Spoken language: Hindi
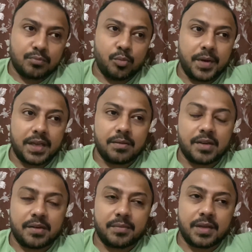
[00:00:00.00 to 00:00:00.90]
मुंबई के
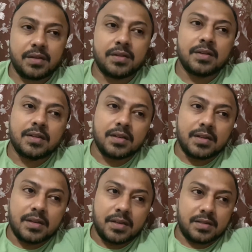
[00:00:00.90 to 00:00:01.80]
बारे में
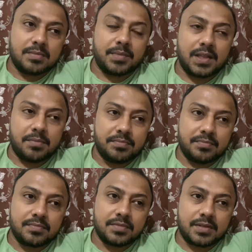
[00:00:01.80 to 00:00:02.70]
मतलब
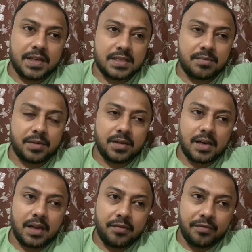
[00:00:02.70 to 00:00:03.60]
कैसा मेरा
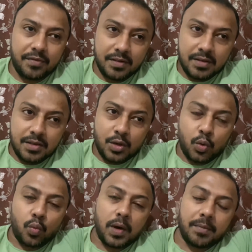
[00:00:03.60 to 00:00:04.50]
लाइफ
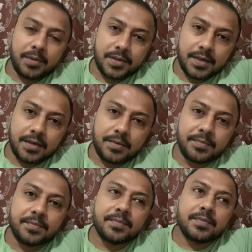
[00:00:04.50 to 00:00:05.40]
वहाँ पे था
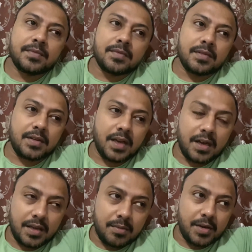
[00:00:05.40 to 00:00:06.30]

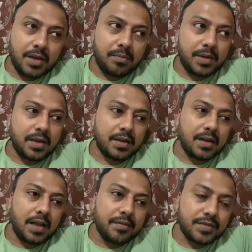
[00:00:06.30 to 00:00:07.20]
यहाँ के बारे में यहाँ का
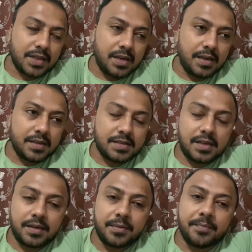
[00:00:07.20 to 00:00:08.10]
लाइफ कैसा है